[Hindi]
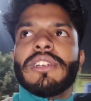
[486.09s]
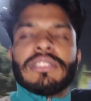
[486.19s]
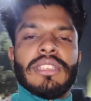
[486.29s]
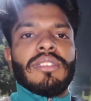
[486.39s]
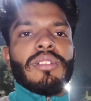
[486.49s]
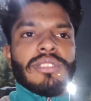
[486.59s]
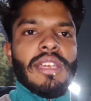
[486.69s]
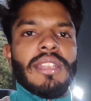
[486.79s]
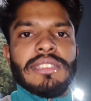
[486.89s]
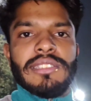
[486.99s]
फंक्शन और
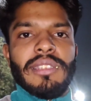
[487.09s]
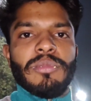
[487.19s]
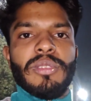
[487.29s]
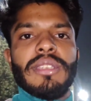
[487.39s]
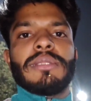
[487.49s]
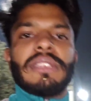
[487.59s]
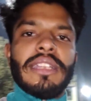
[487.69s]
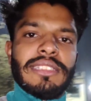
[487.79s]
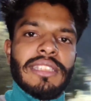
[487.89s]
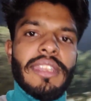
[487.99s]
सारा सिस्टम जो है
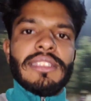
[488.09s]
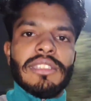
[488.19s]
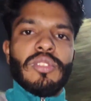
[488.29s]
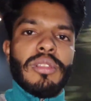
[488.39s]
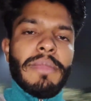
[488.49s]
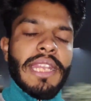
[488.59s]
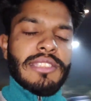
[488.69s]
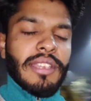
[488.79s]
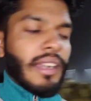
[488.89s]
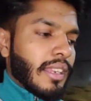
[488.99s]
अच्छे तरीके से इन्होंने
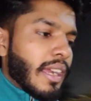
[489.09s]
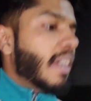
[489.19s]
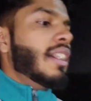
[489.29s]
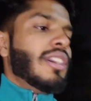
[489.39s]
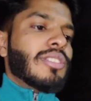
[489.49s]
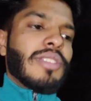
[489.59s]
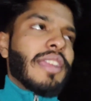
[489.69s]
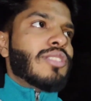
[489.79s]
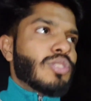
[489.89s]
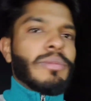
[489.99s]
मैनेज कर रखा है
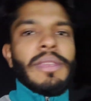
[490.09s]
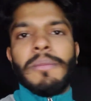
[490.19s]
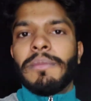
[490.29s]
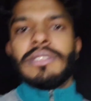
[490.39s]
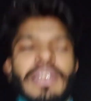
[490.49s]
लेकिन जो भी है